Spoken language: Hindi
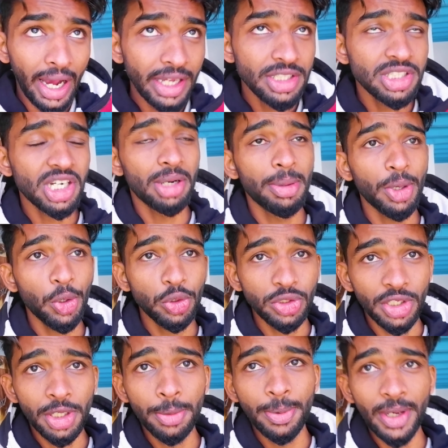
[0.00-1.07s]
आज का हमारा
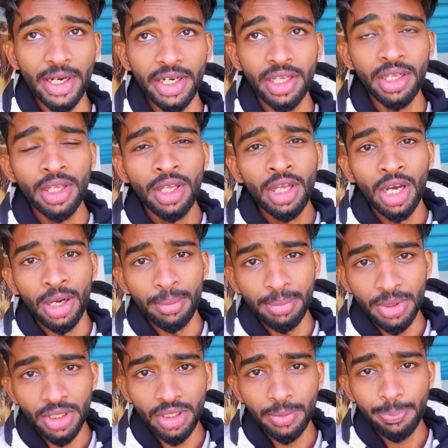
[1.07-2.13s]
कुछ अलग प्लान है
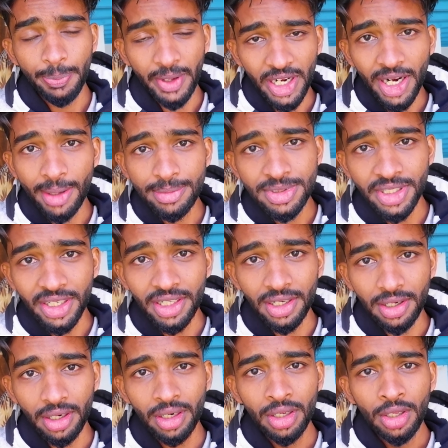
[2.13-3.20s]
हम पहलगाम से
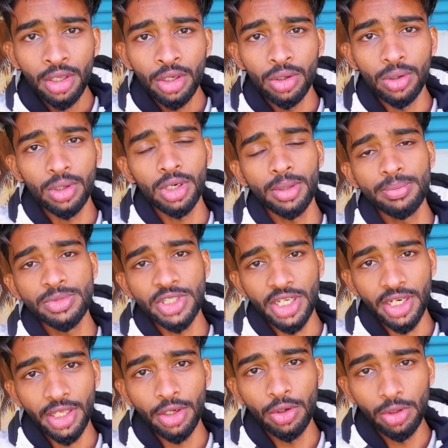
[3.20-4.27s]
निकल रहे हैं और हम
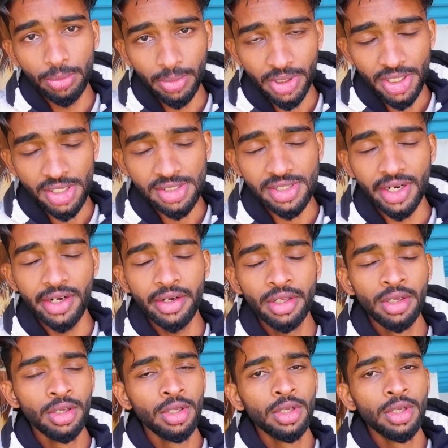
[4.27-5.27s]
जा रहे हैं गुलमर्ग की साइड